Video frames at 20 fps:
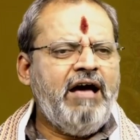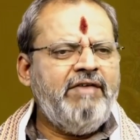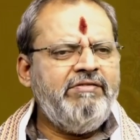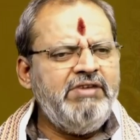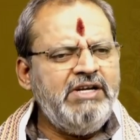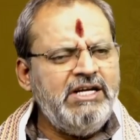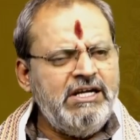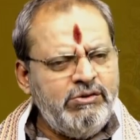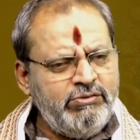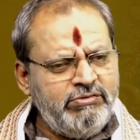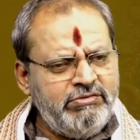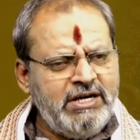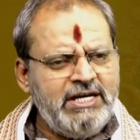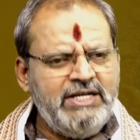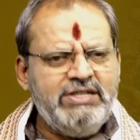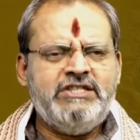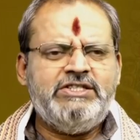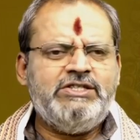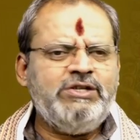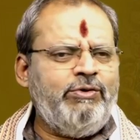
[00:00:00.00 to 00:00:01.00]
అవి నువ్వే
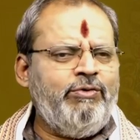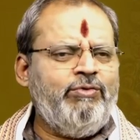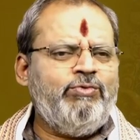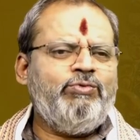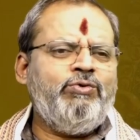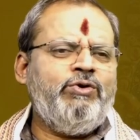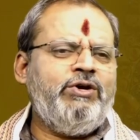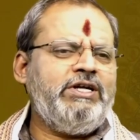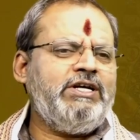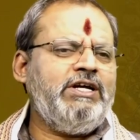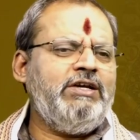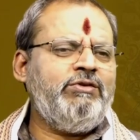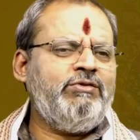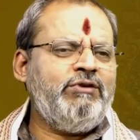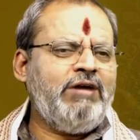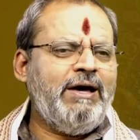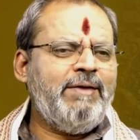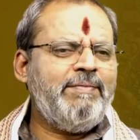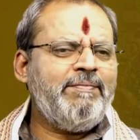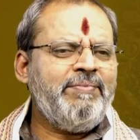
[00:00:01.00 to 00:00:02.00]
ఇచ్చావు కోరికలు
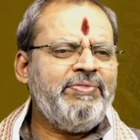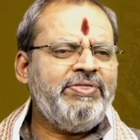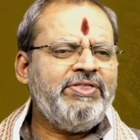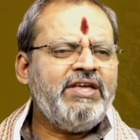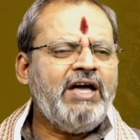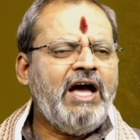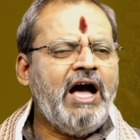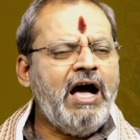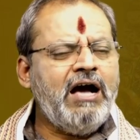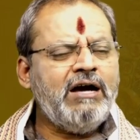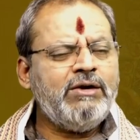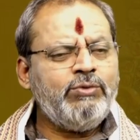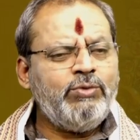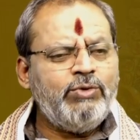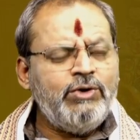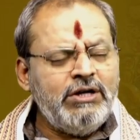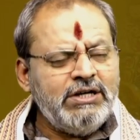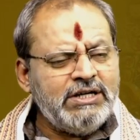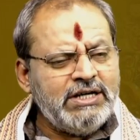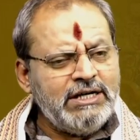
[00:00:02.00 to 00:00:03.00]
కూడా ఆ
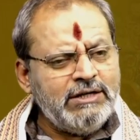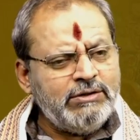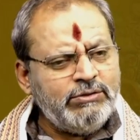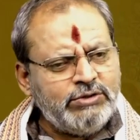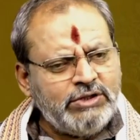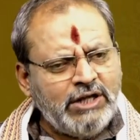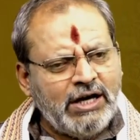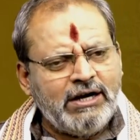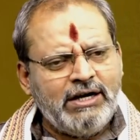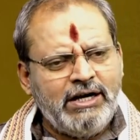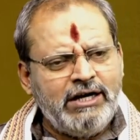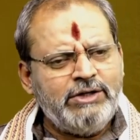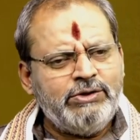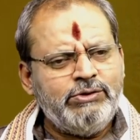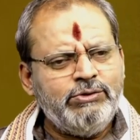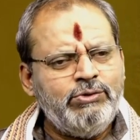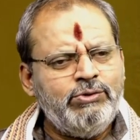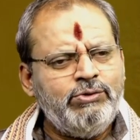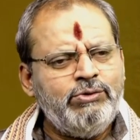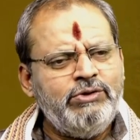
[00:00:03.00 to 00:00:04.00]
కోరికలకు
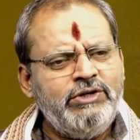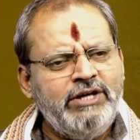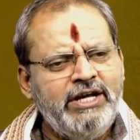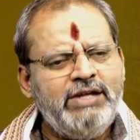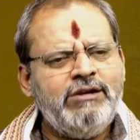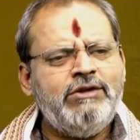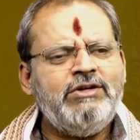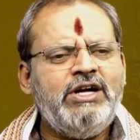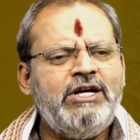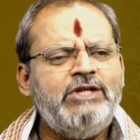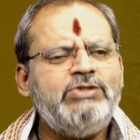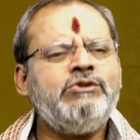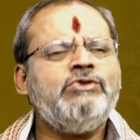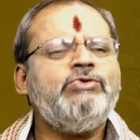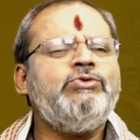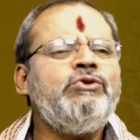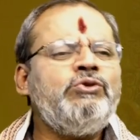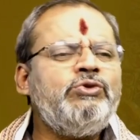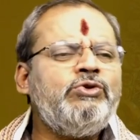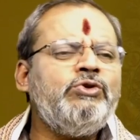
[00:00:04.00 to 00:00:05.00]
తగ్గట్టు నేను
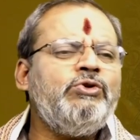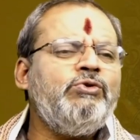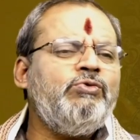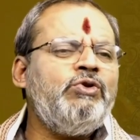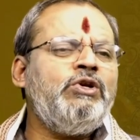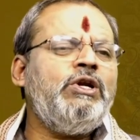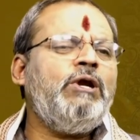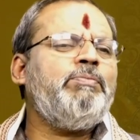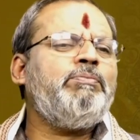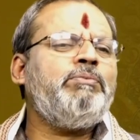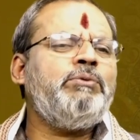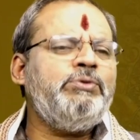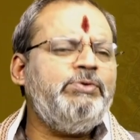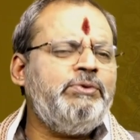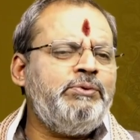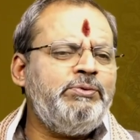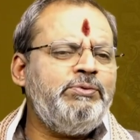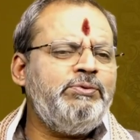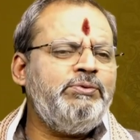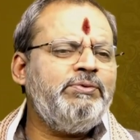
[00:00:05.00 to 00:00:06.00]
నడుచుకుంటూ ఉన్నప్పుడు
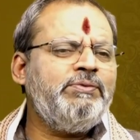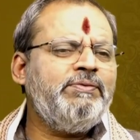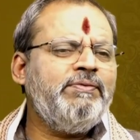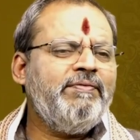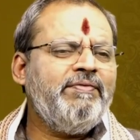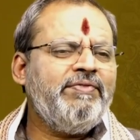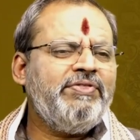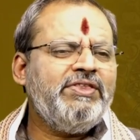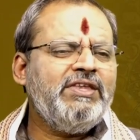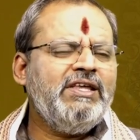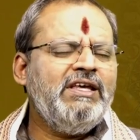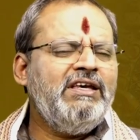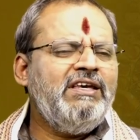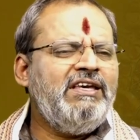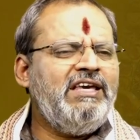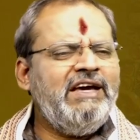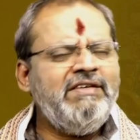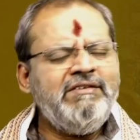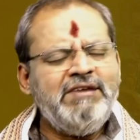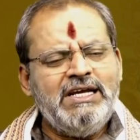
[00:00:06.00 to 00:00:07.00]

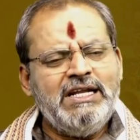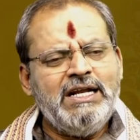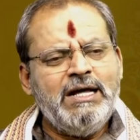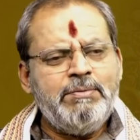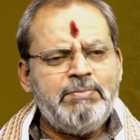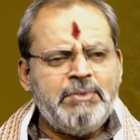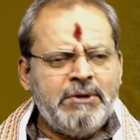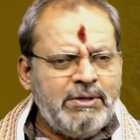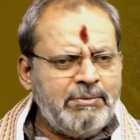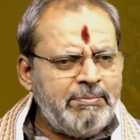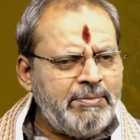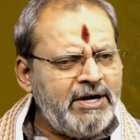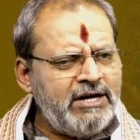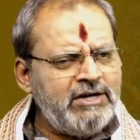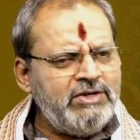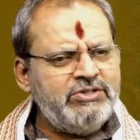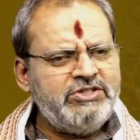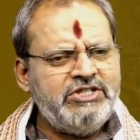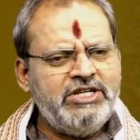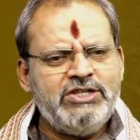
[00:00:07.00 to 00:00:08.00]
ఏమైనా
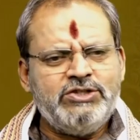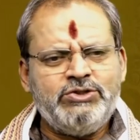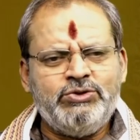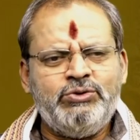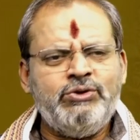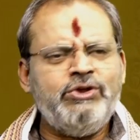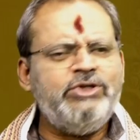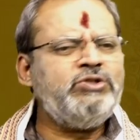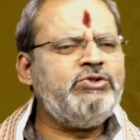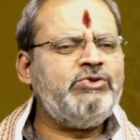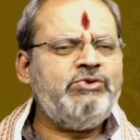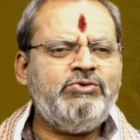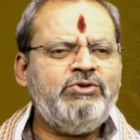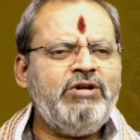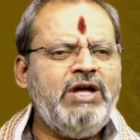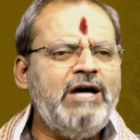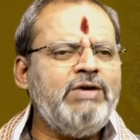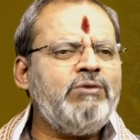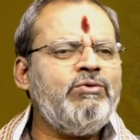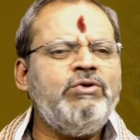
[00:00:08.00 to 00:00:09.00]
పొరపాట్లు చేసి ఉండొచ్చు
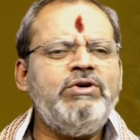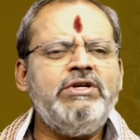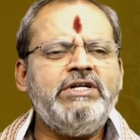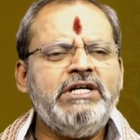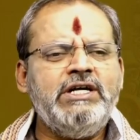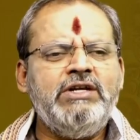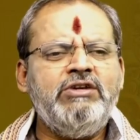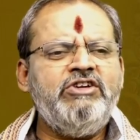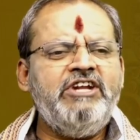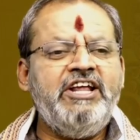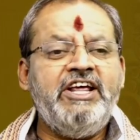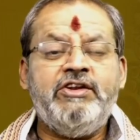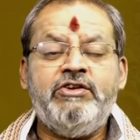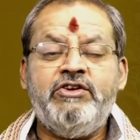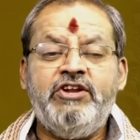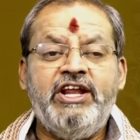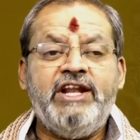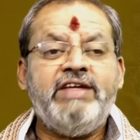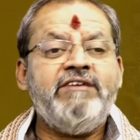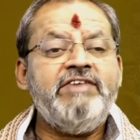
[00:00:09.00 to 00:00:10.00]
నా కోరికలు నేను
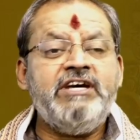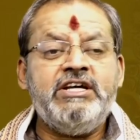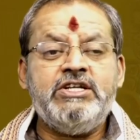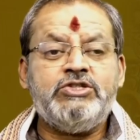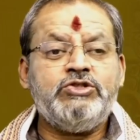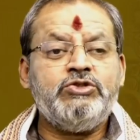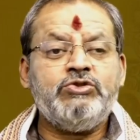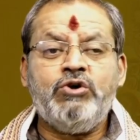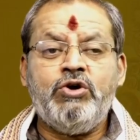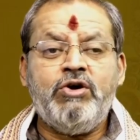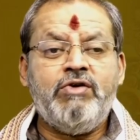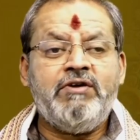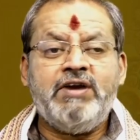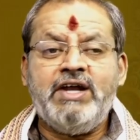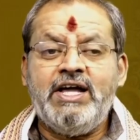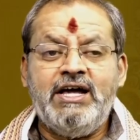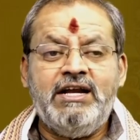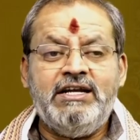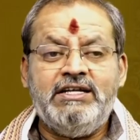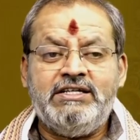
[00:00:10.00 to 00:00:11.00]

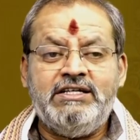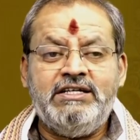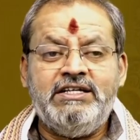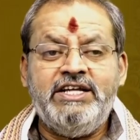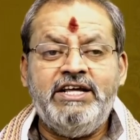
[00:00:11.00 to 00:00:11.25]
నెరవేర్చుకోవడానికి